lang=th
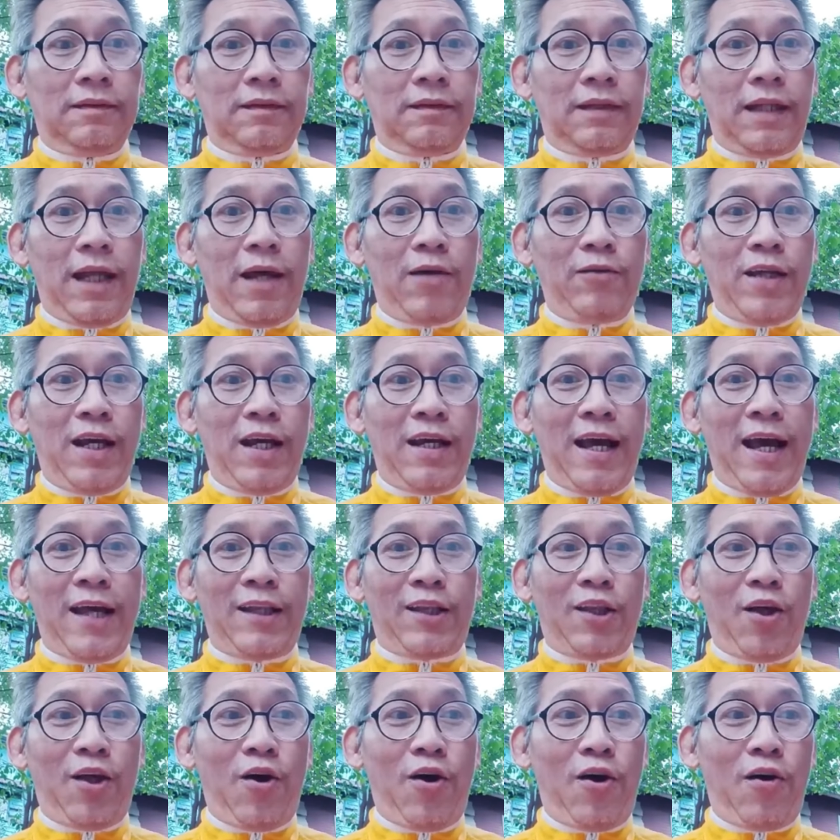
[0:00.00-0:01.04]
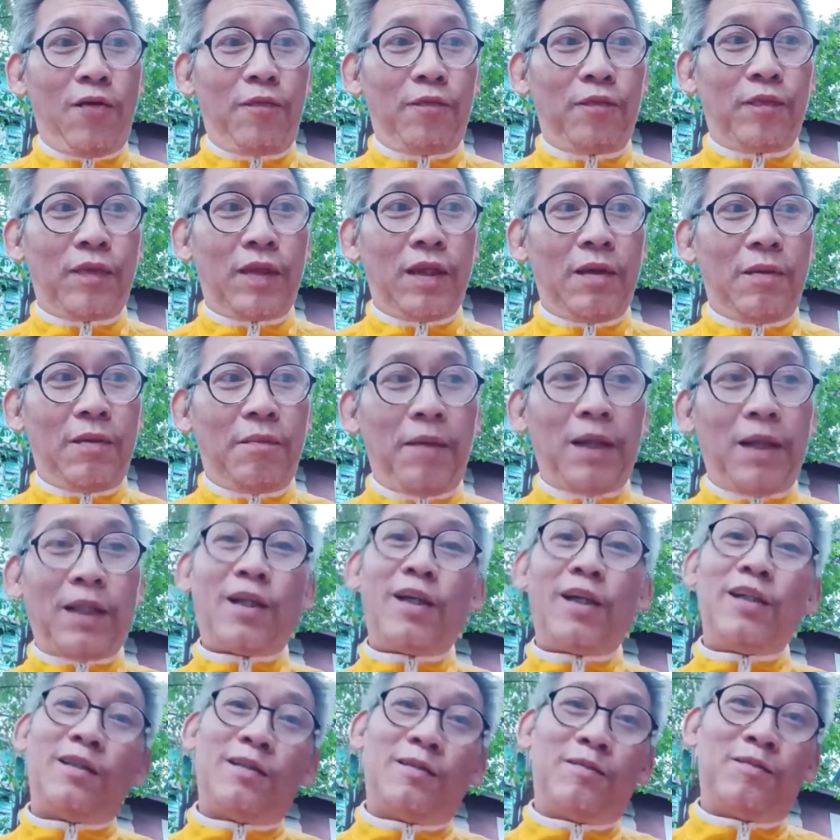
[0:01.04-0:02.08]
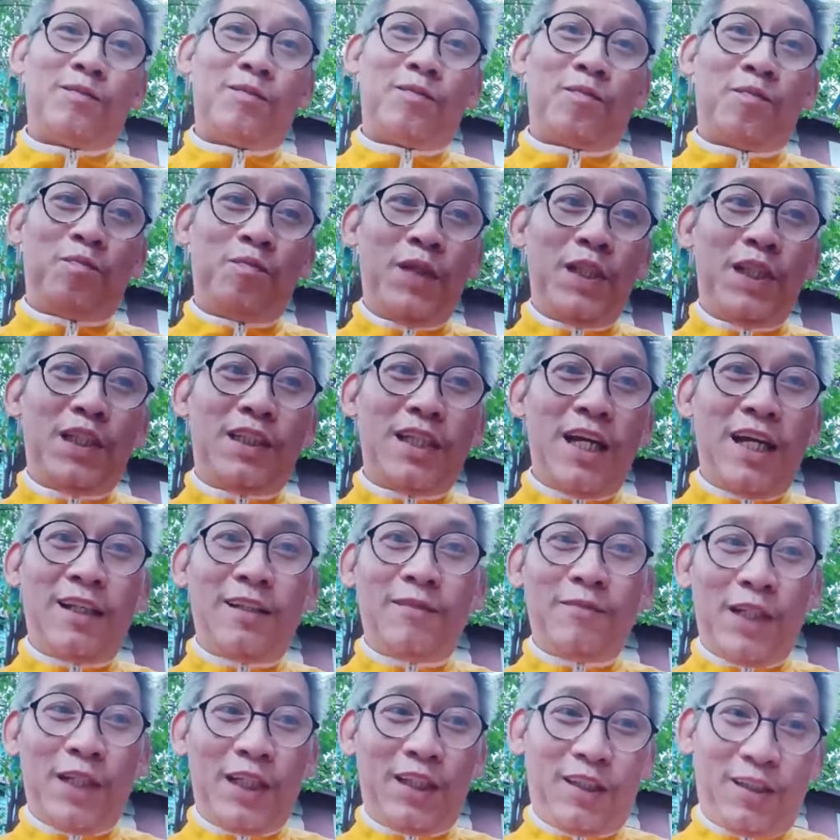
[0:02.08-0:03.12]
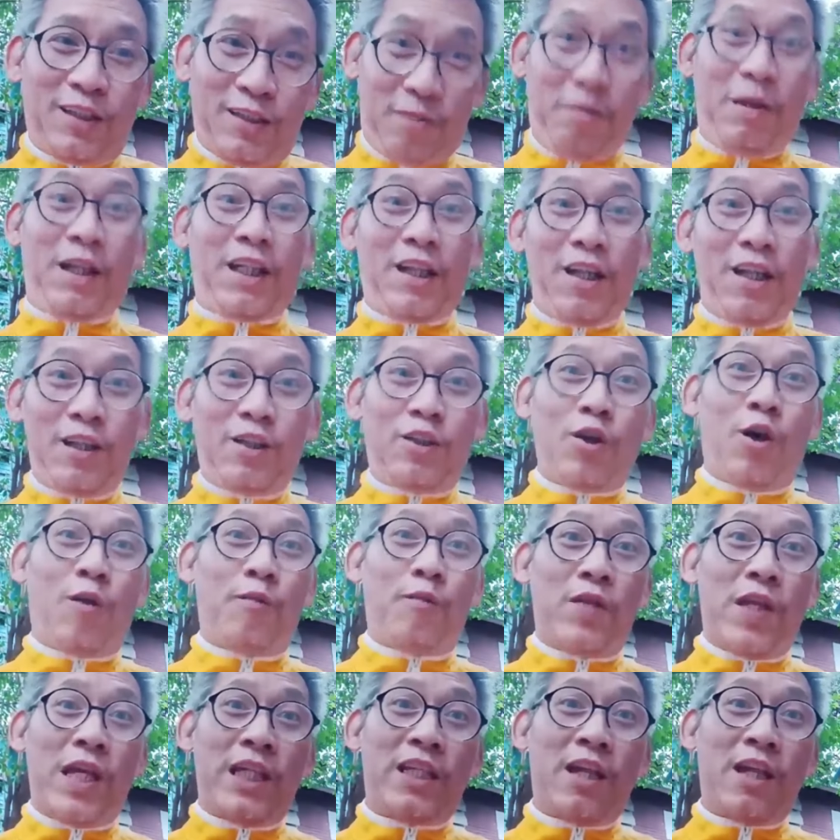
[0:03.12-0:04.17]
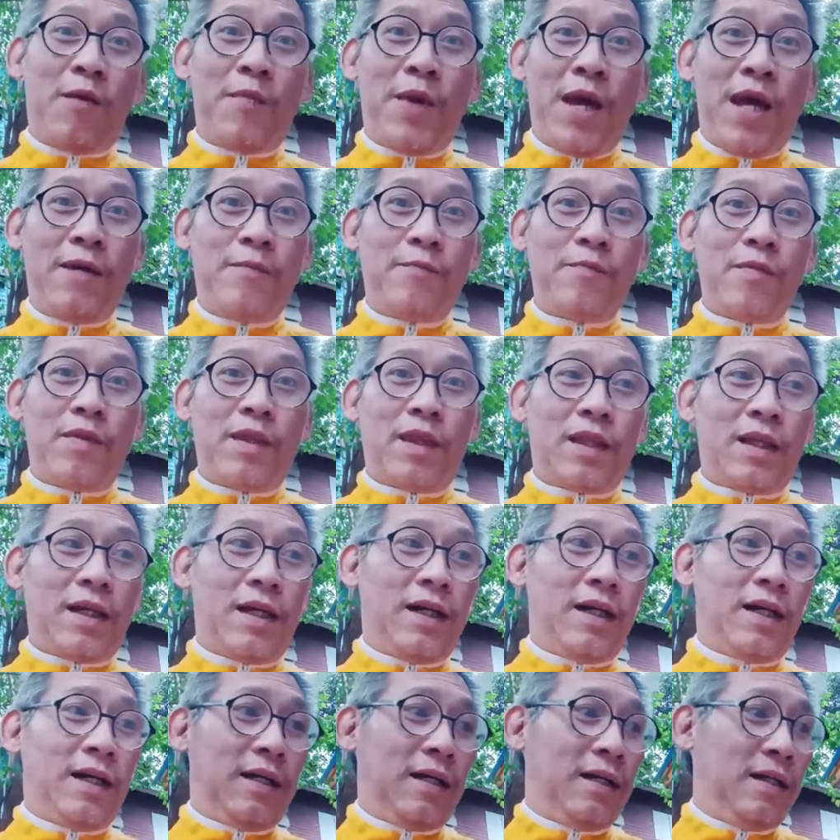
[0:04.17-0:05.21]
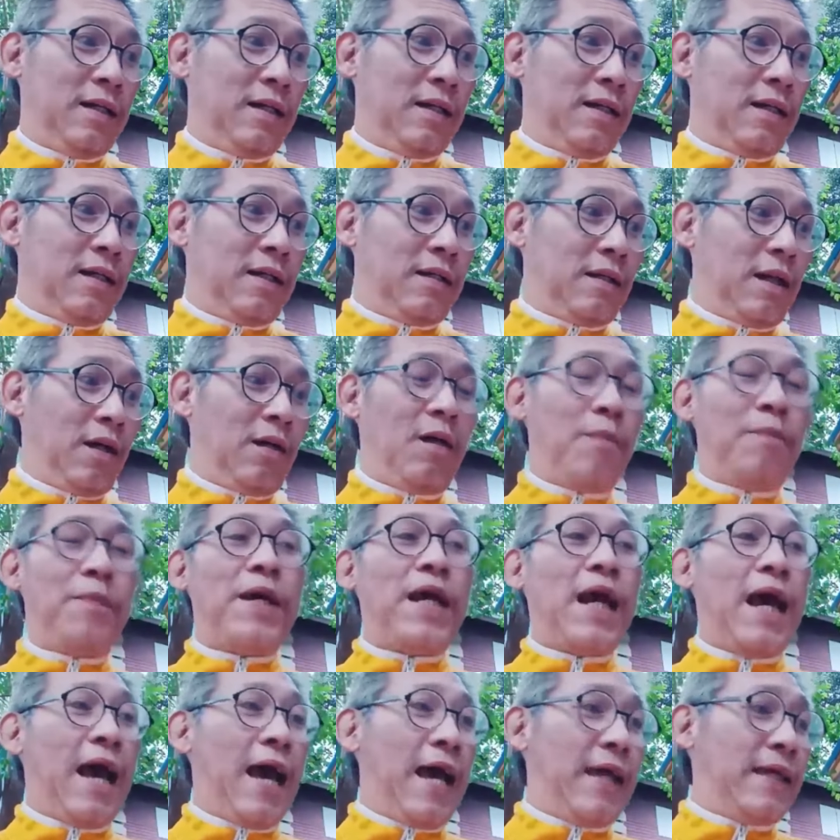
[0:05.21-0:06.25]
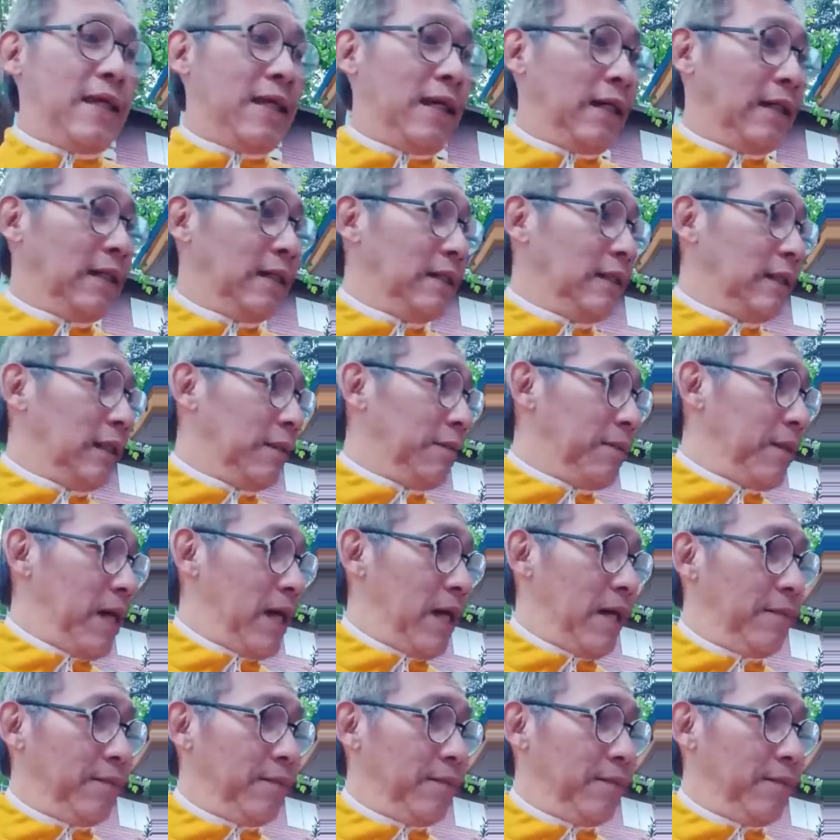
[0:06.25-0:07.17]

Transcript: แล้วยังไงต่อมันก็มิชชั่นมันมันก็จบแล้วใช่ไหมเออเราก็ไปหาอย่างอื่นมา